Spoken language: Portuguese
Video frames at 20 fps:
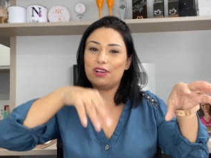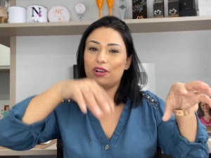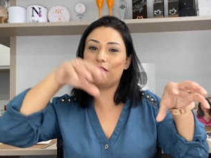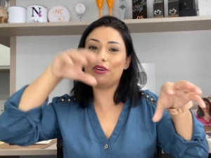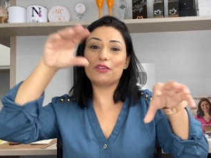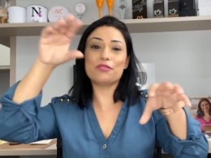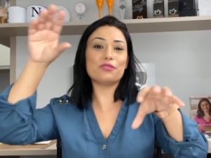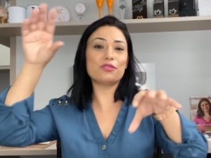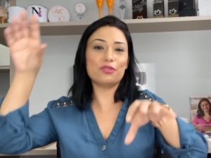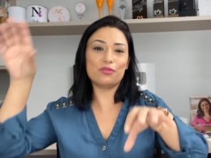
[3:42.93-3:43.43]

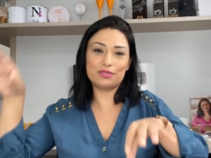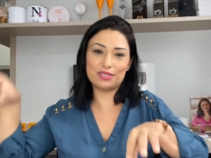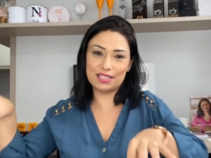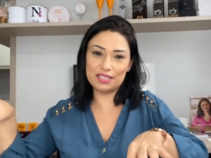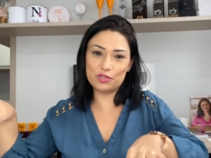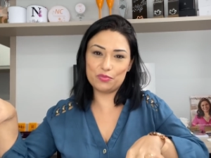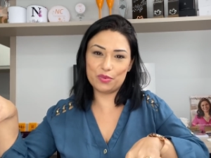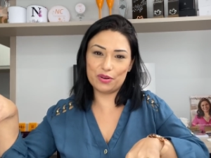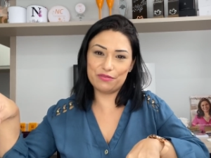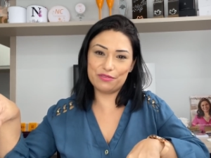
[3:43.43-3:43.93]
agora eu estou sem
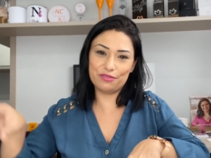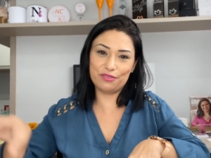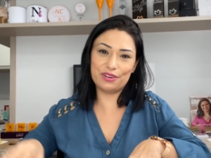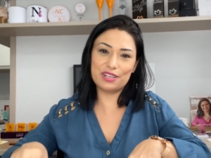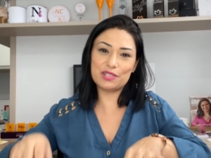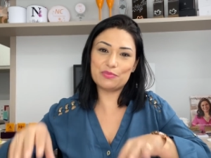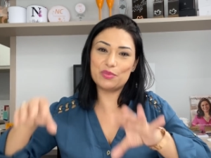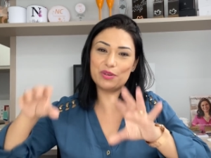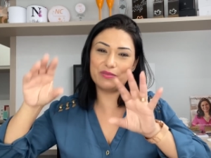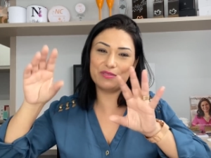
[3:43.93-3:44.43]
supervisora, a
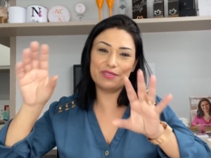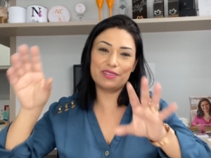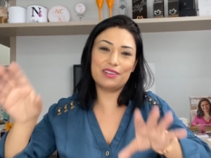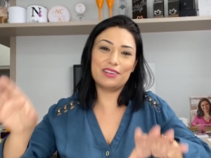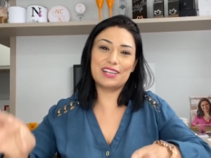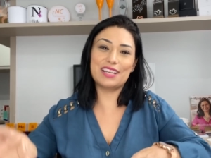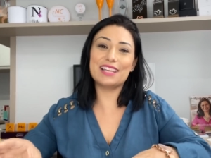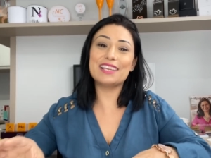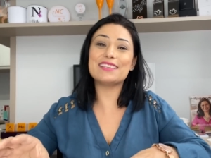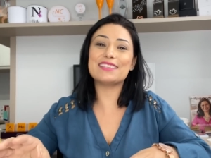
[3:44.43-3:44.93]

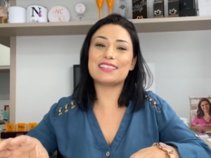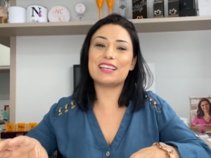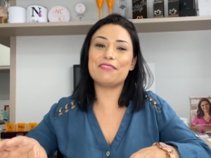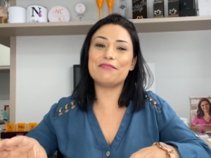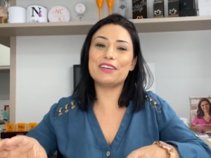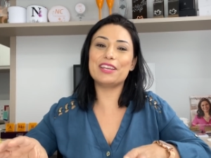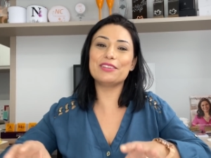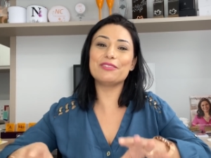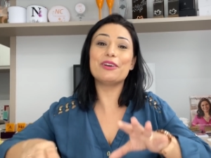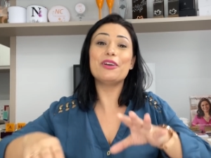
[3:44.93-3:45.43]
supervisora está
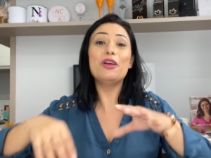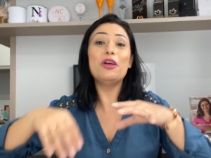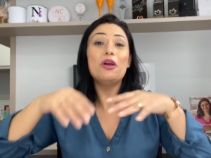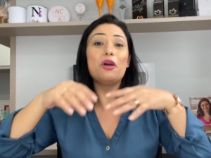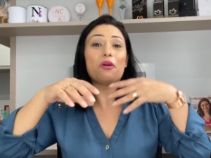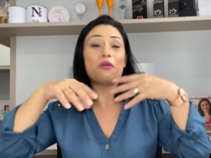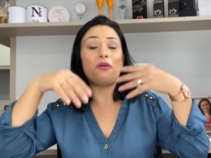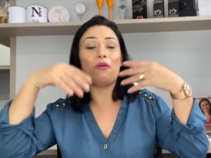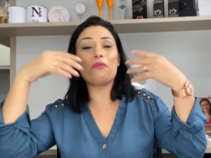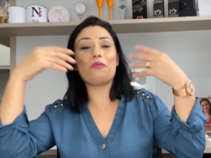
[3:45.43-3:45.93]
vendo
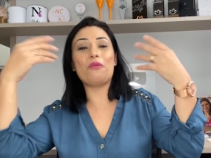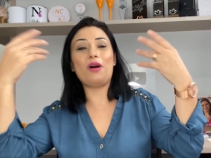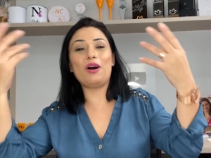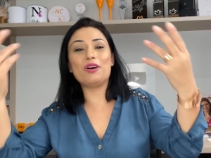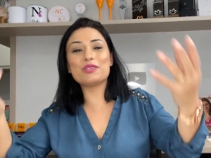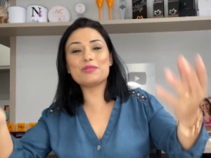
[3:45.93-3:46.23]
com qual